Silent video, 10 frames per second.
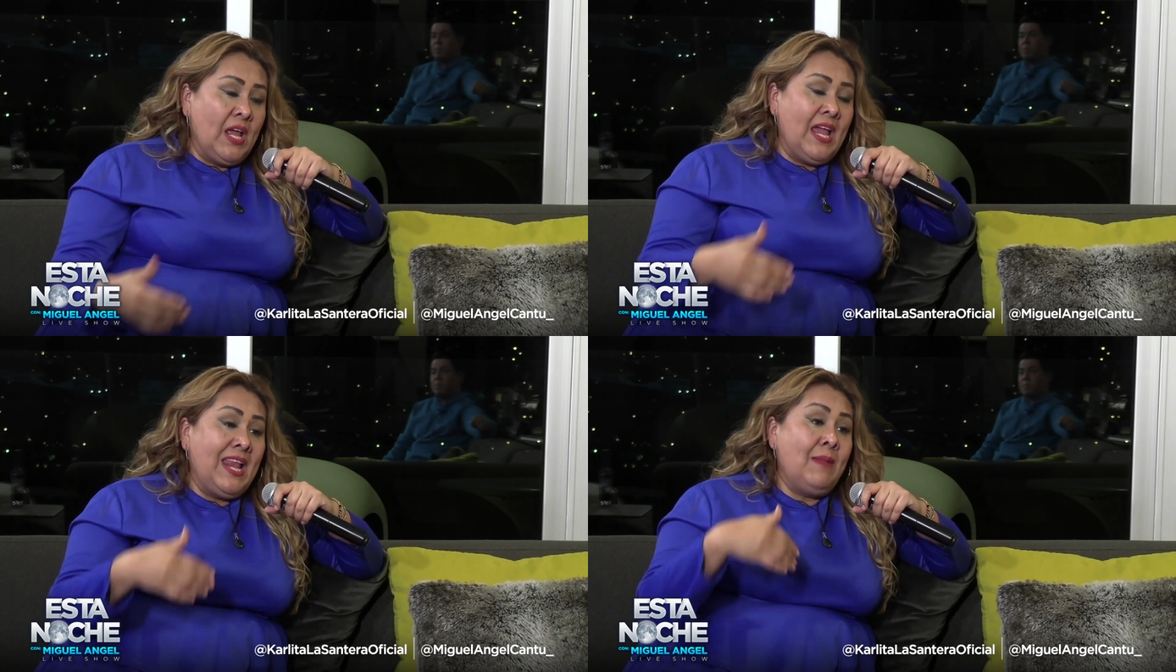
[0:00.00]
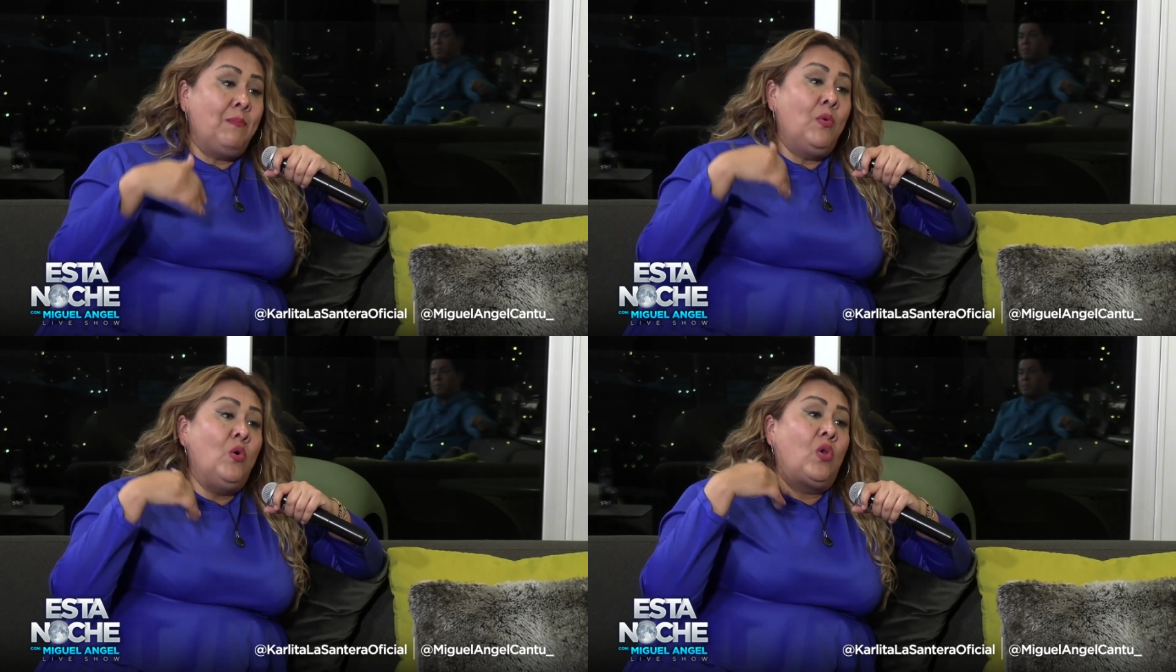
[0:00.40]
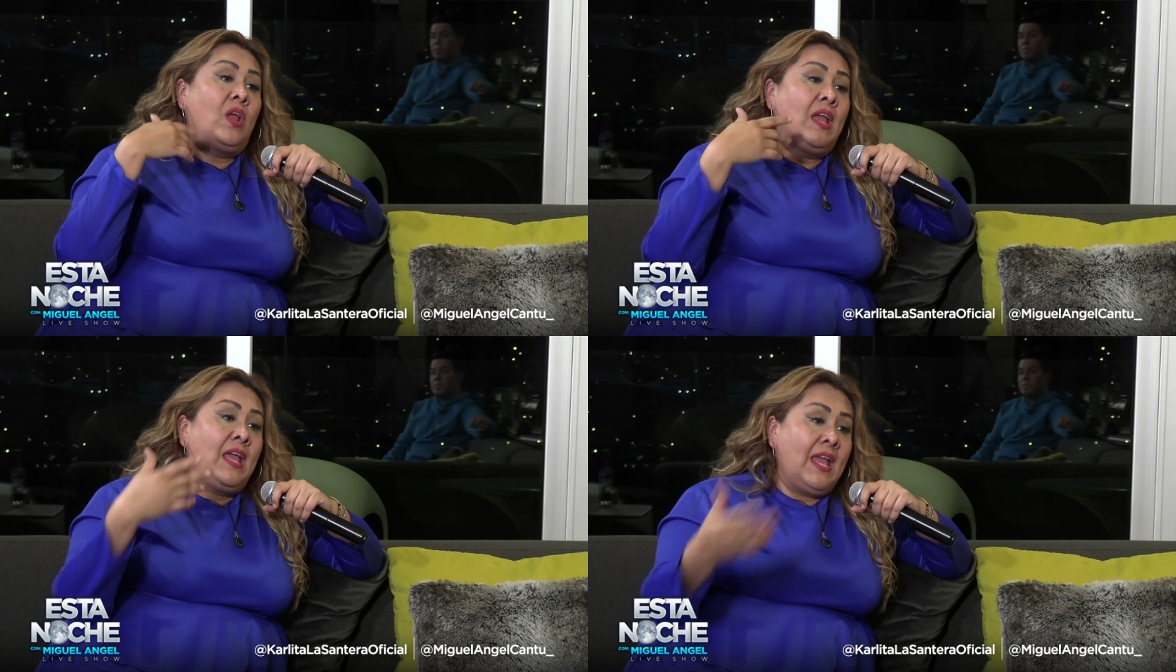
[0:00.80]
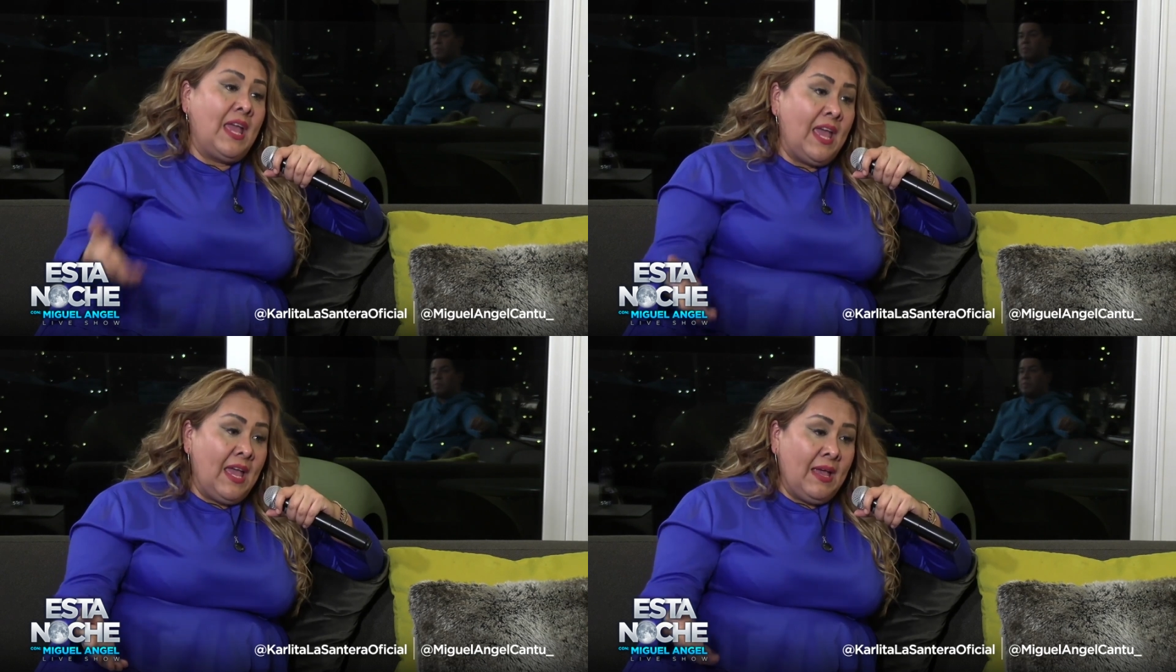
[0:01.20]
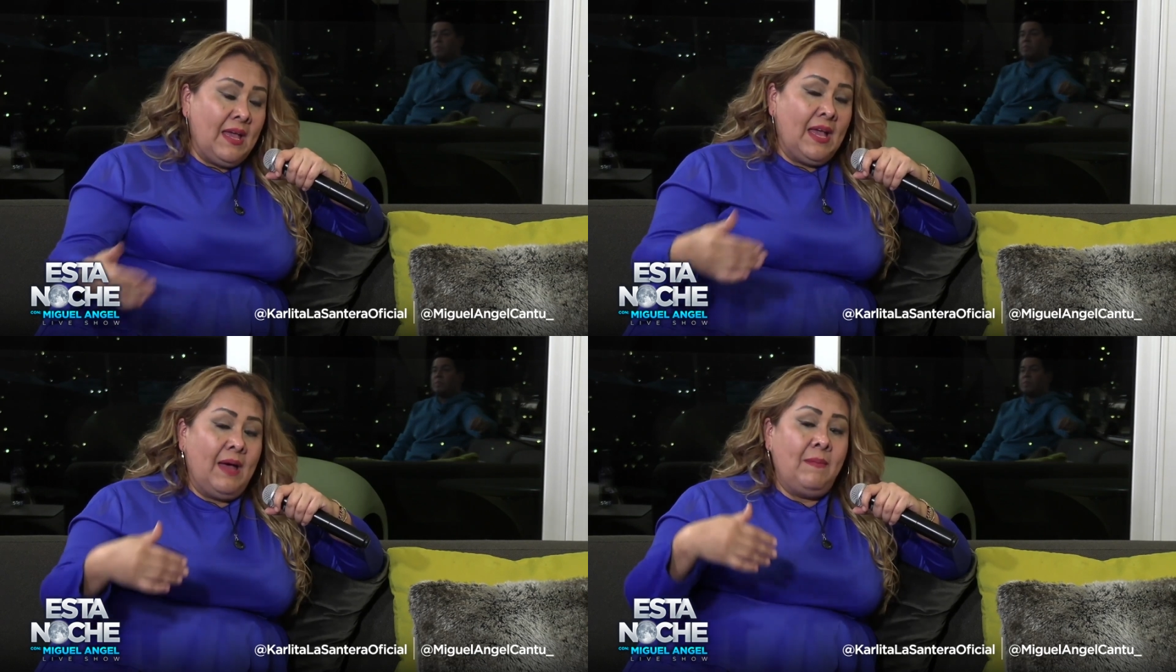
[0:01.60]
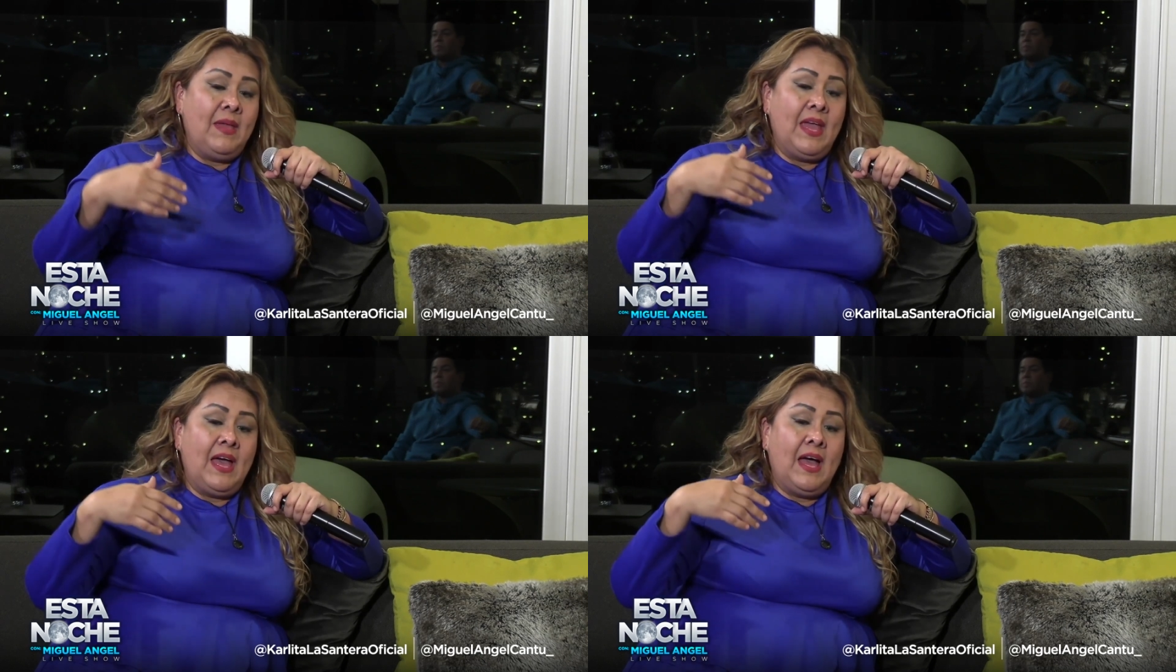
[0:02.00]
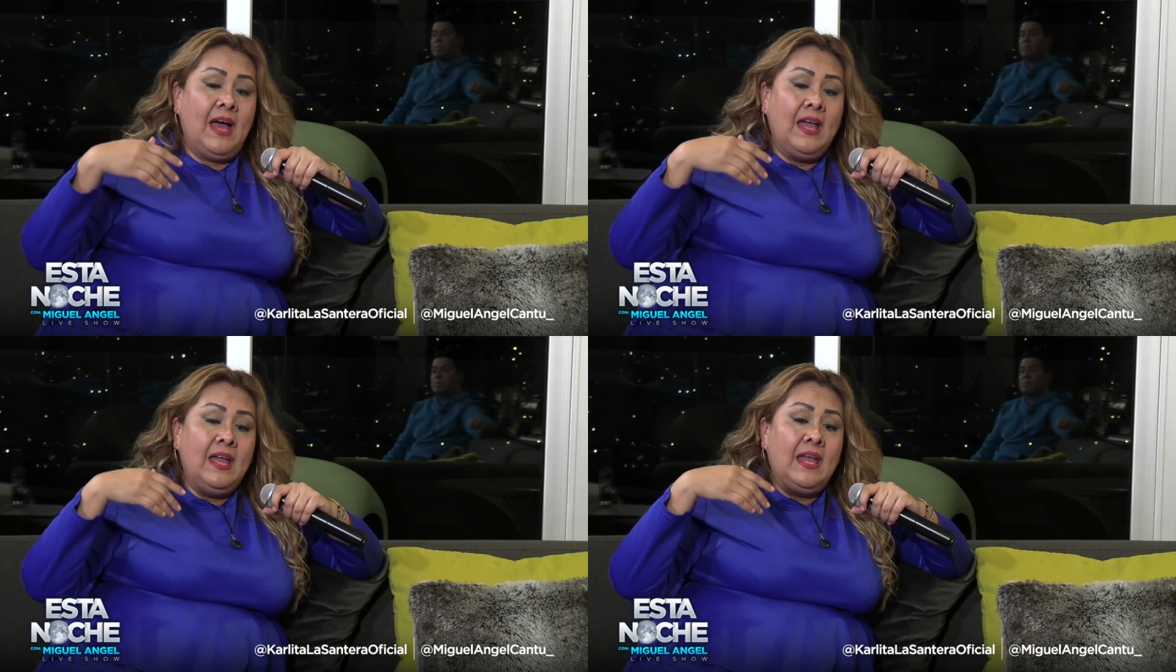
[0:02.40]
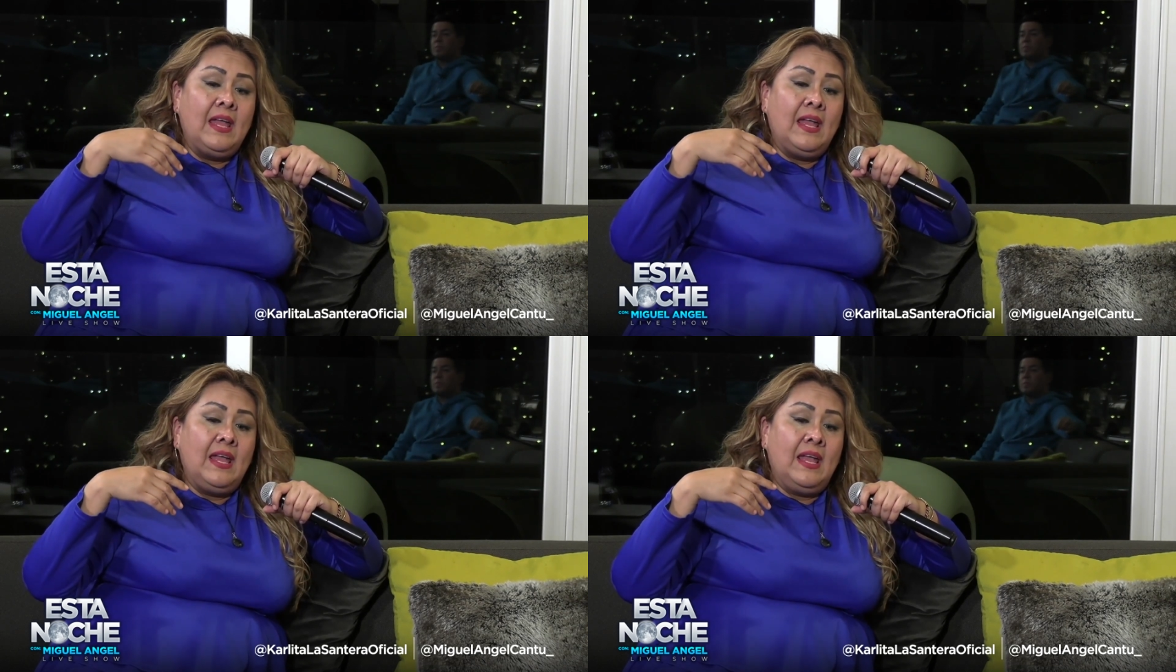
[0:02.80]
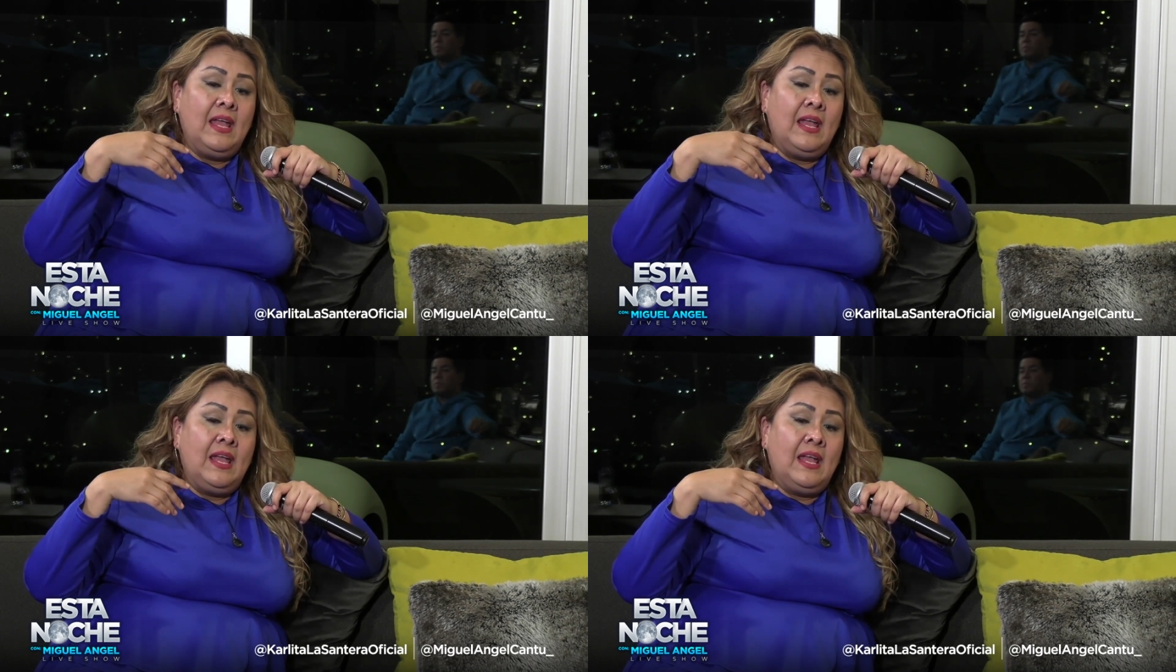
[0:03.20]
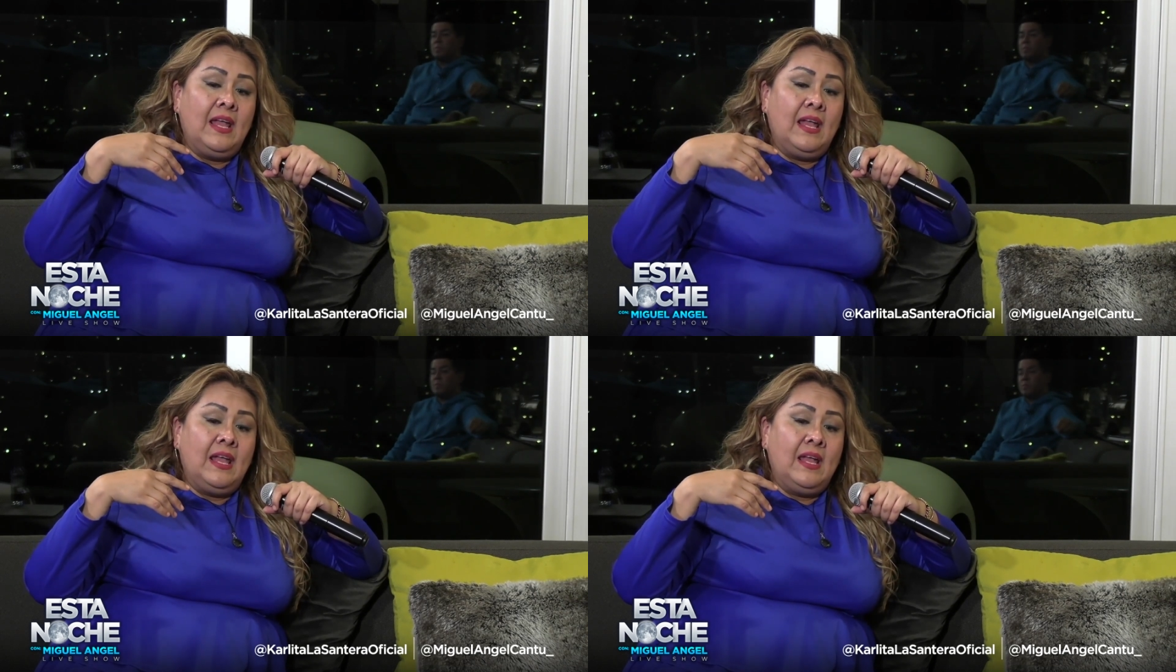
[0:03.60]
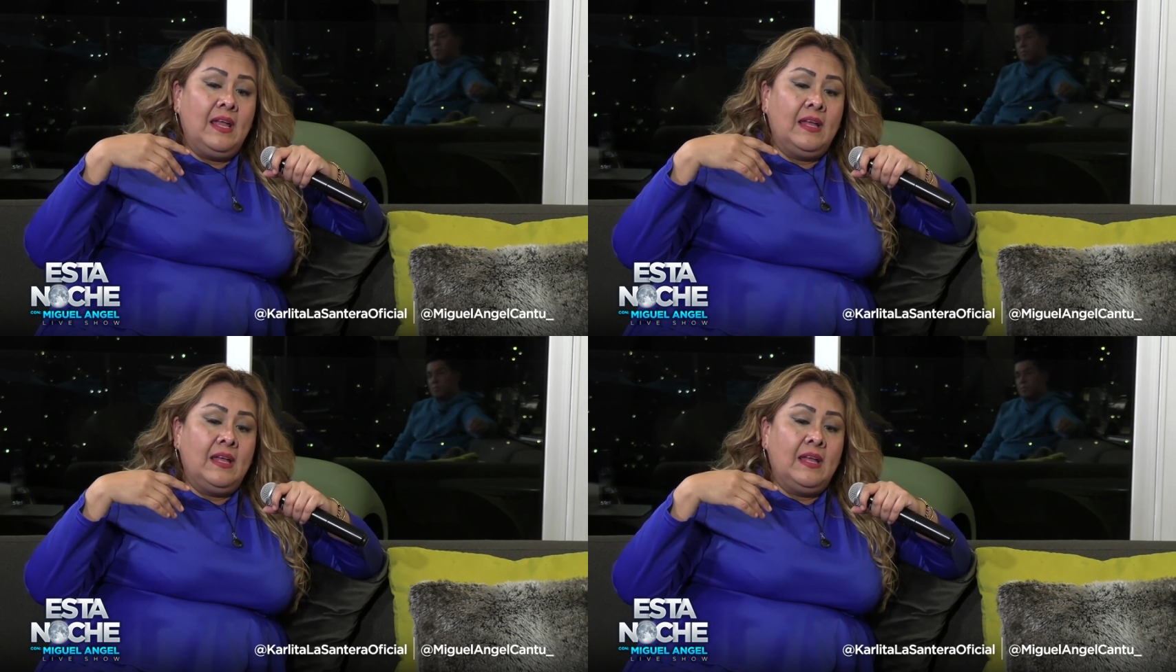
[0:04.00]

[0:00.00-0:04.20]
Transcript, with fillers: el por qué había eh,